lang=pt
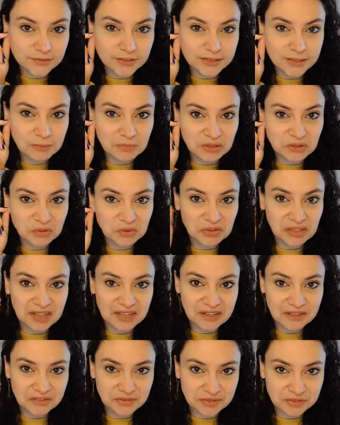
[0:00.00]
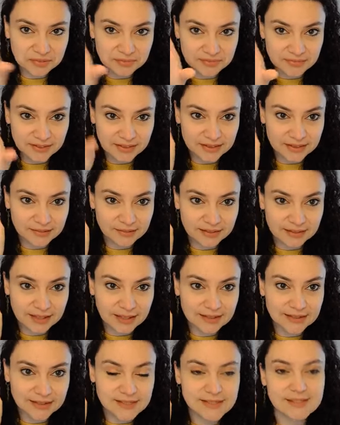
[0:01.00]
Ferimento leve, né? Não é
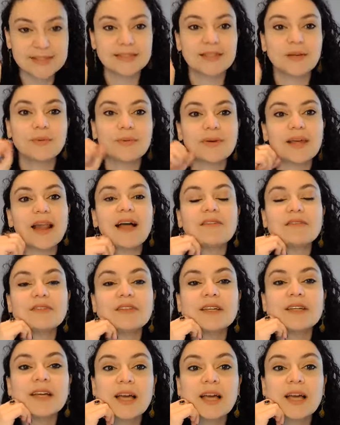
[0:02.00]
nada assim tão grave.